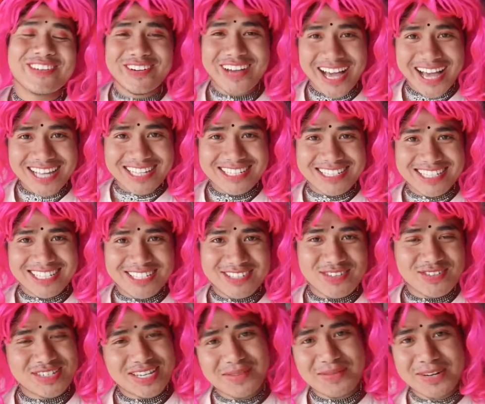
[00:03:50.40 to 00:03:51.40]
তো গাই
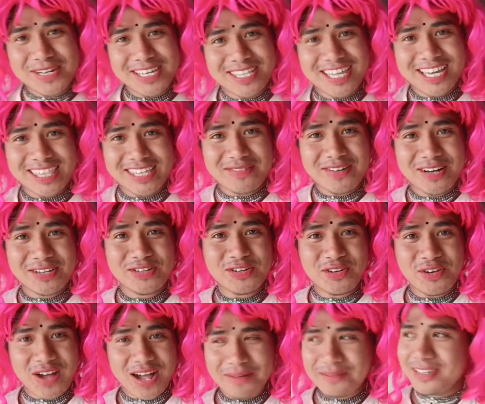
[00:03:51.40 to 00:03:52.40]
তো যেমন কি দেখতে পারছো
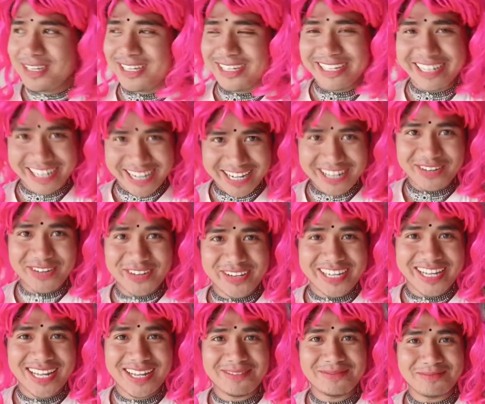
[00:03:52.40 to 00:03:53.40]
আমি রেডি হয়ে
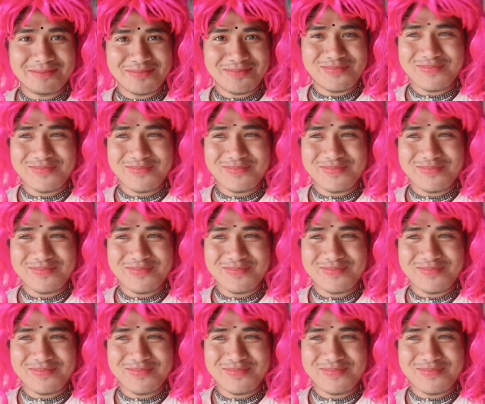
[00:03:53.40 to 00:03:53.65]
গেলাম